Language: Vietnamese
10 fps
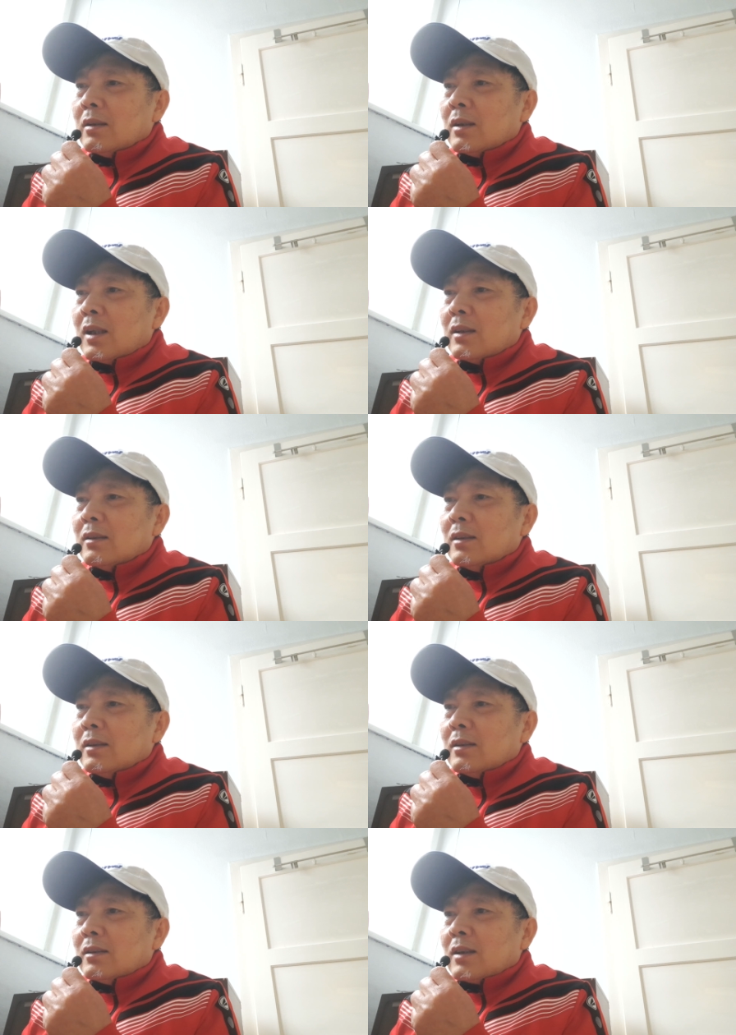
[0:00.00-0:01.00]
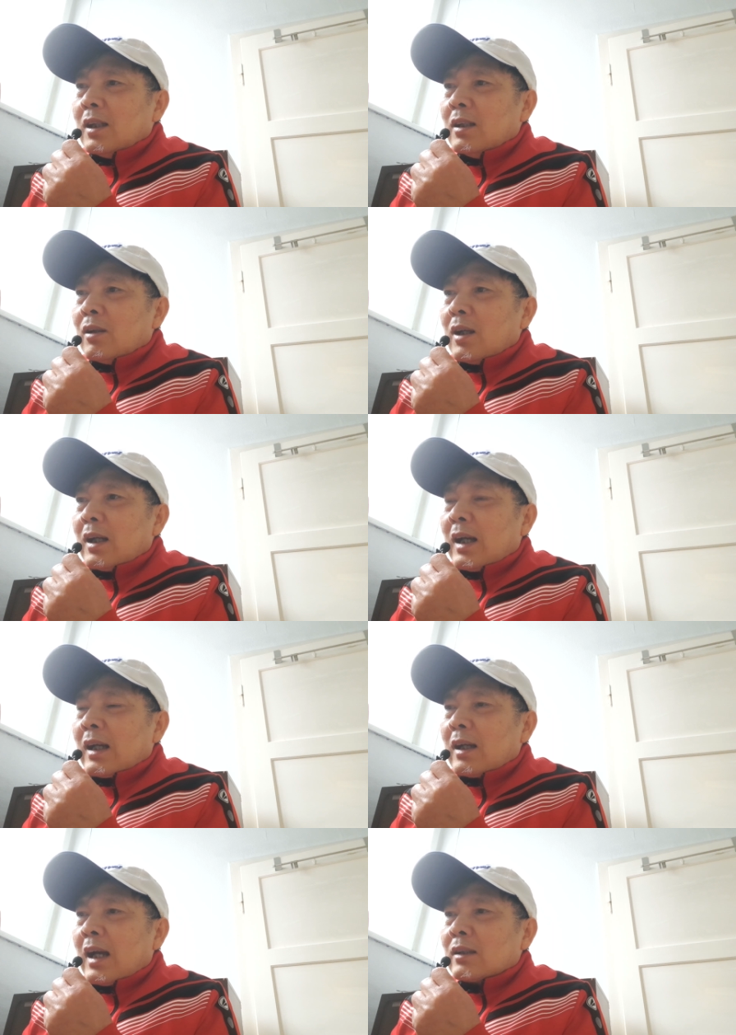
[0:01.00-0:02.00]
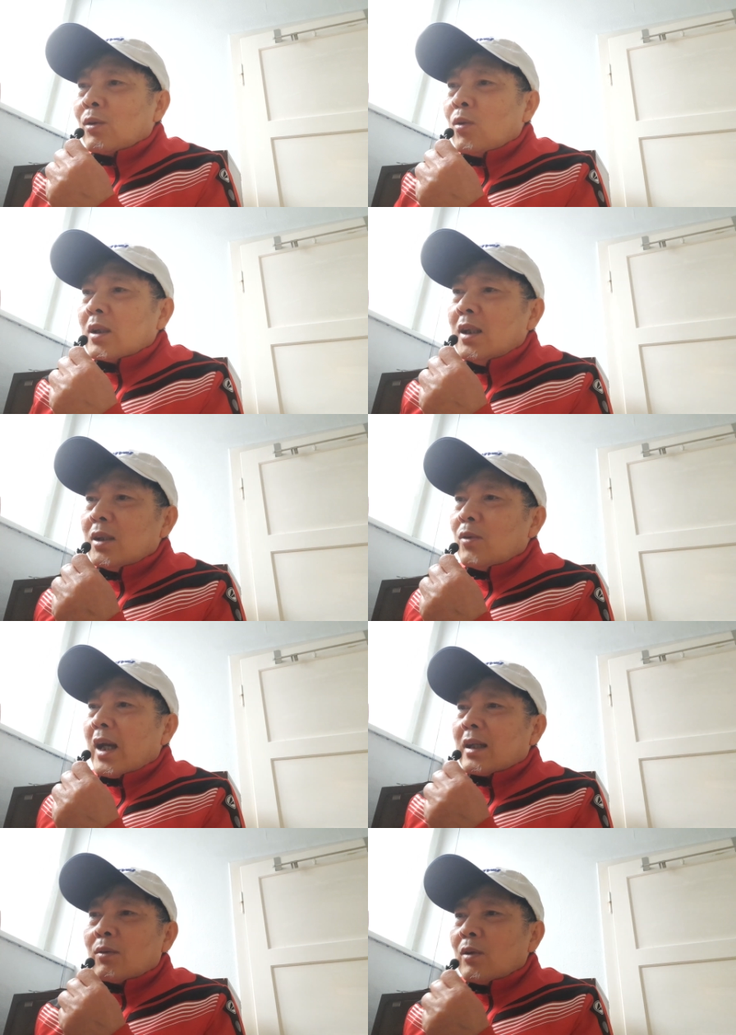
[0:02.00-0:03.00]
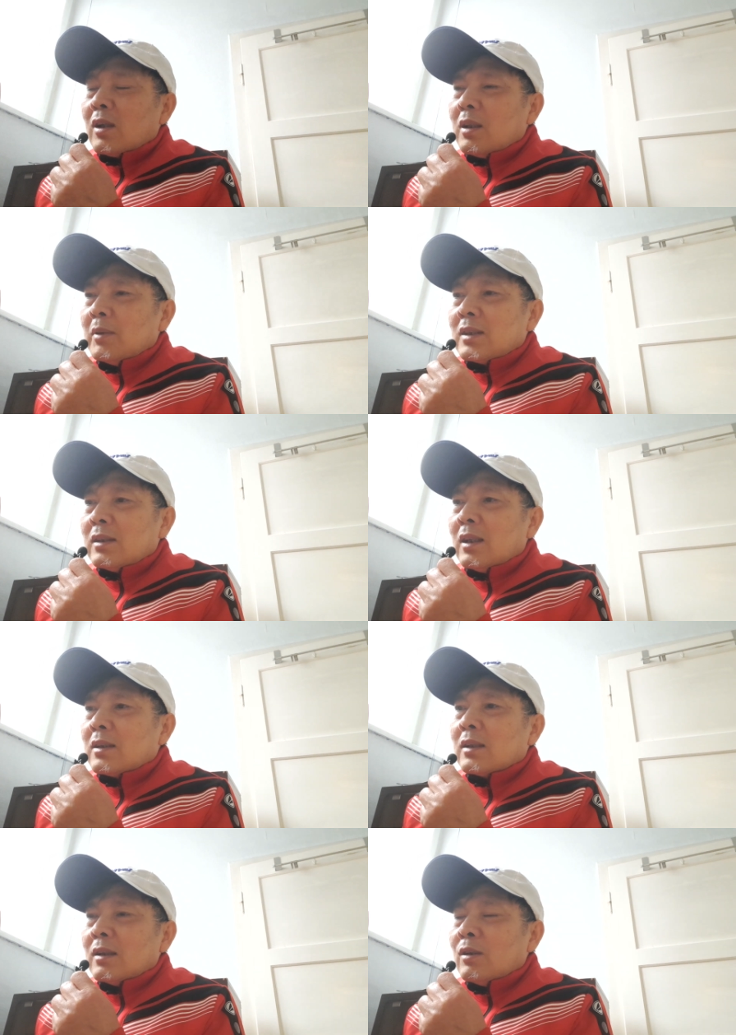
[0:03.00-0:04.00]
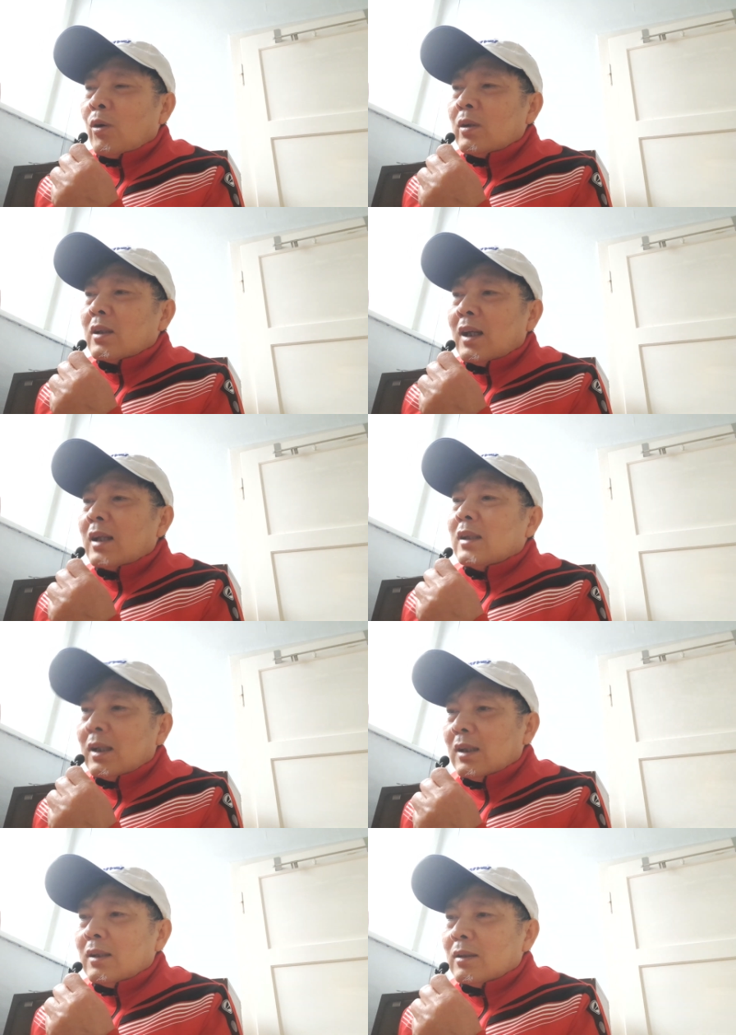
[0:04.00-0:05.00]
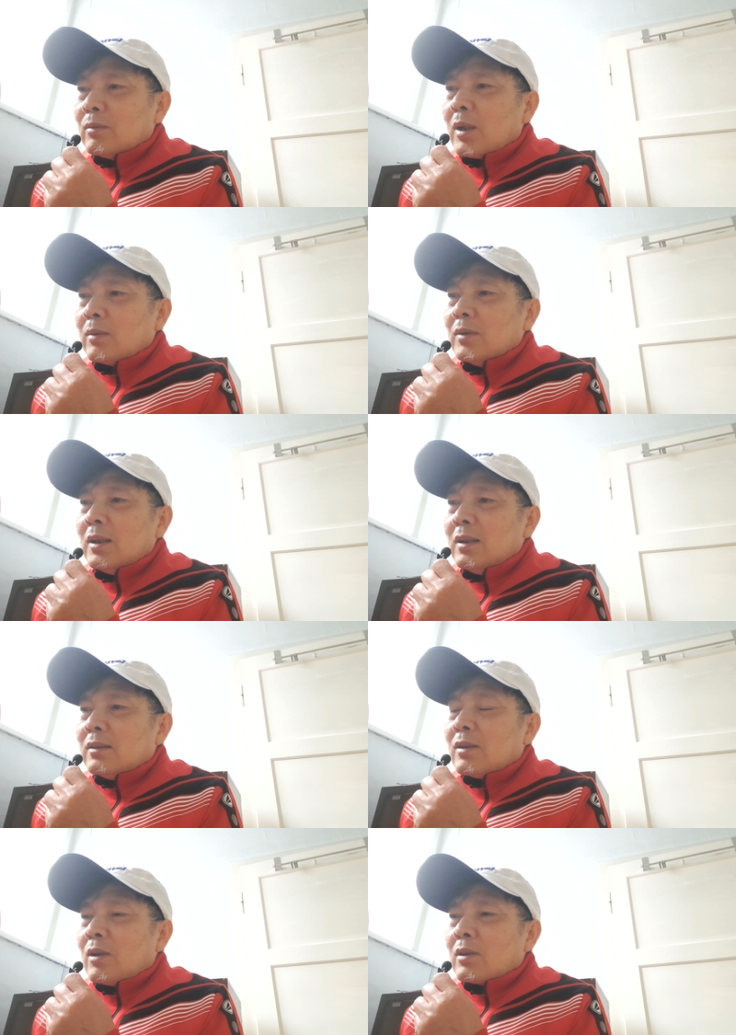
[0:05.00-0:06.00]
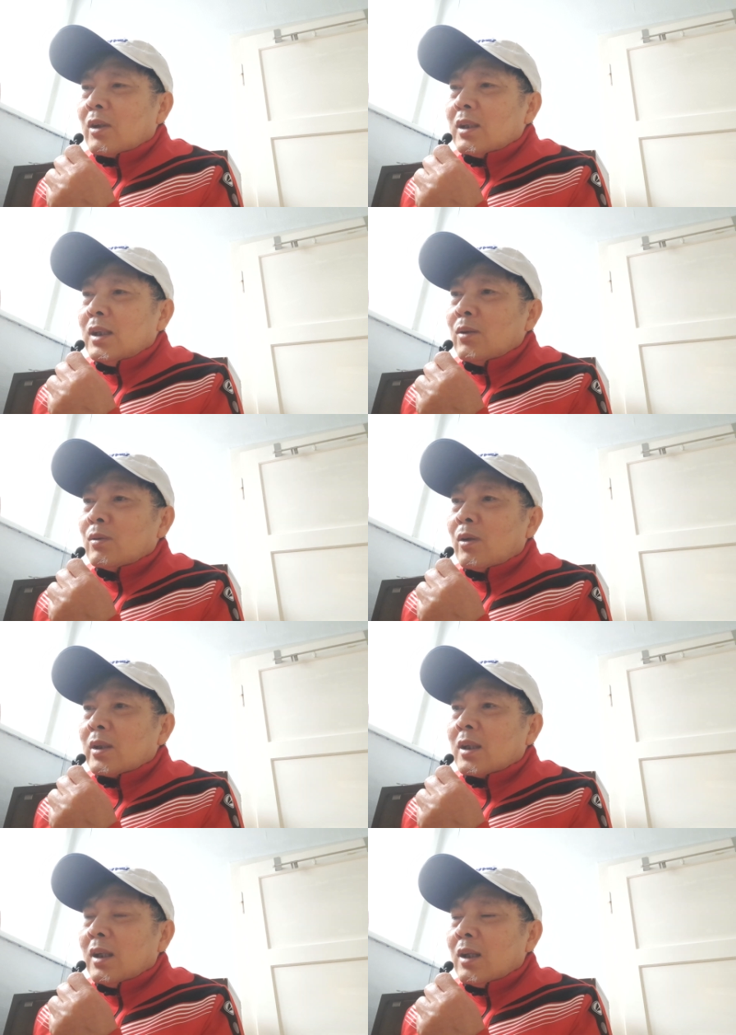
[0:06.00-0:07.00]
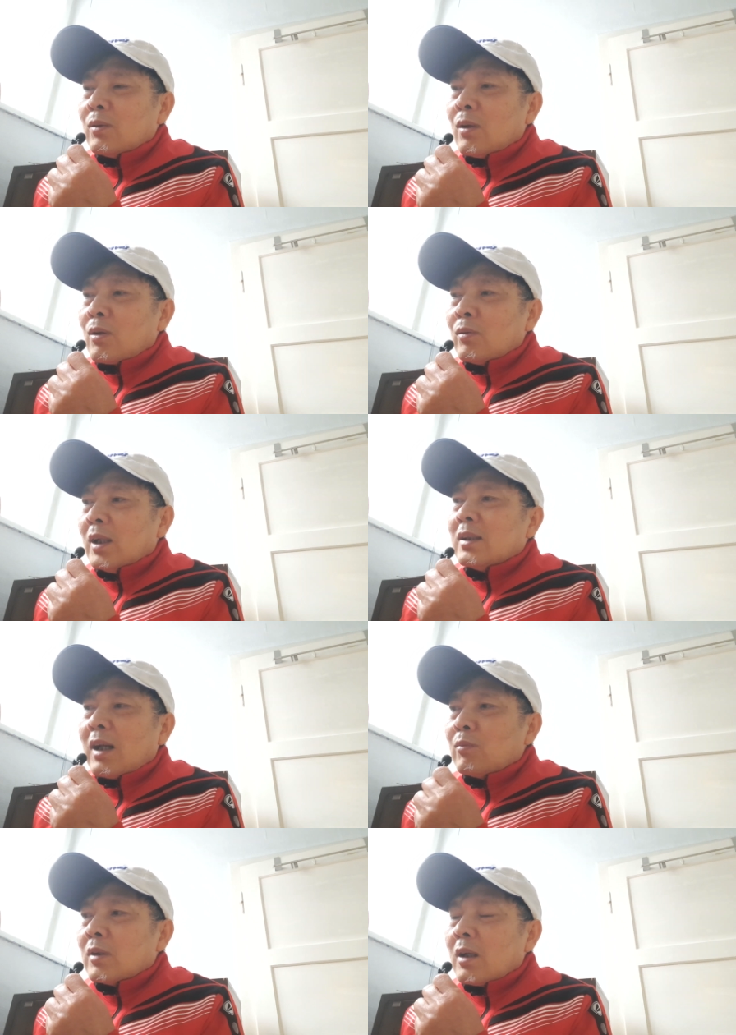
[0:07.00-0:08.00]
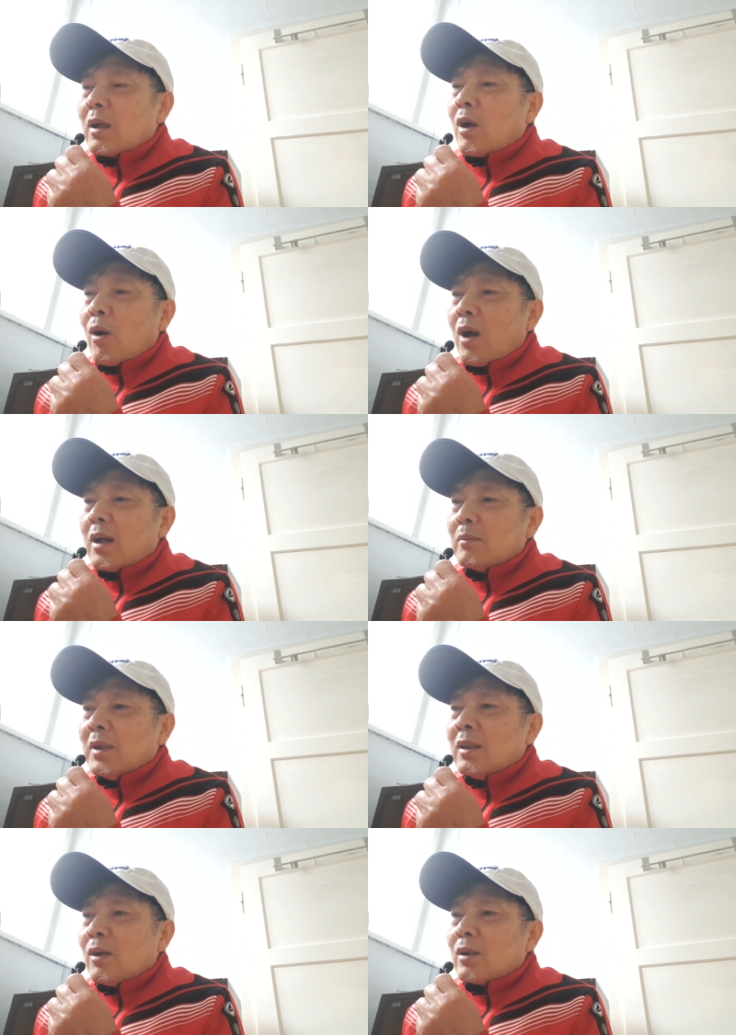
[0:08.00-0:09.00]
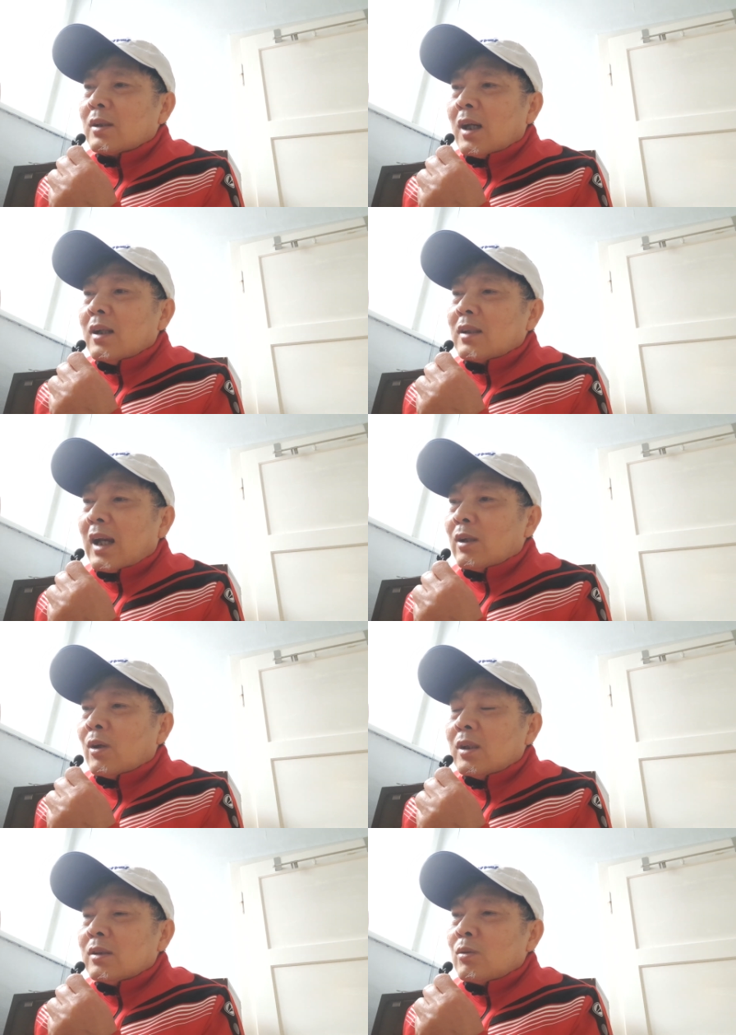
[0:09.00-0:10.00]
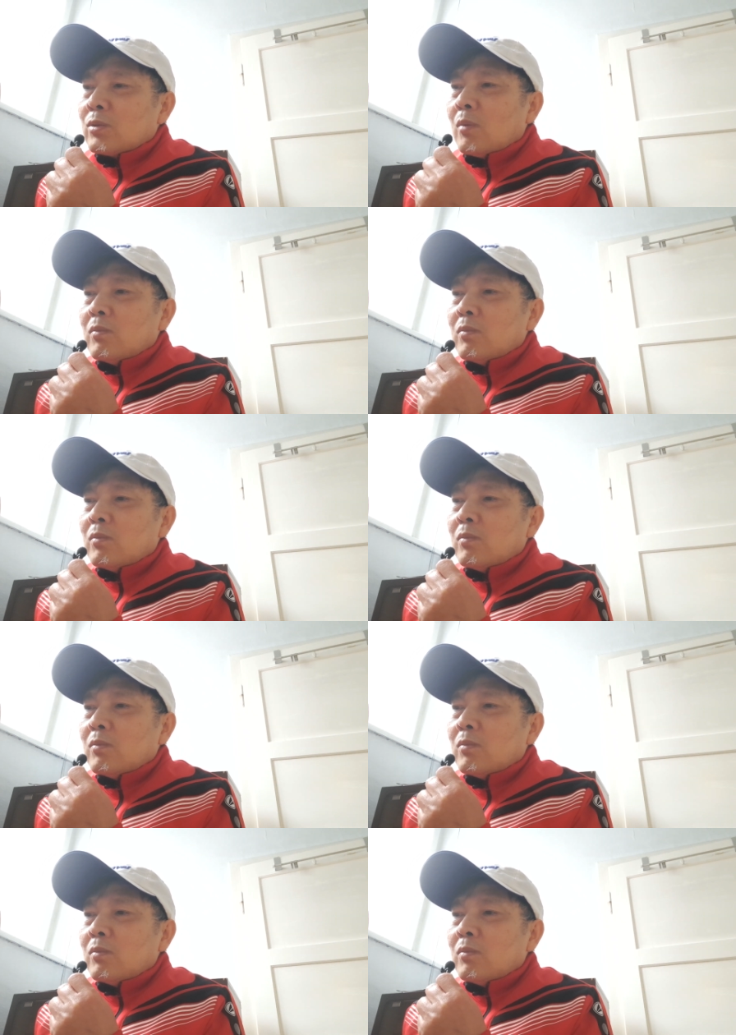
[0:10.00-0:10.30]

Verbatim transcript: đó thì nó ăn ăn thua cái ý của hai câu đó thì mình sẽ dịch cái từ nói nó nghĩa là gì đúng không chứ còn nói nếu nói cái nghĩa của nó cố định không thì rất là khó vì nó có thể thay đổi chút chút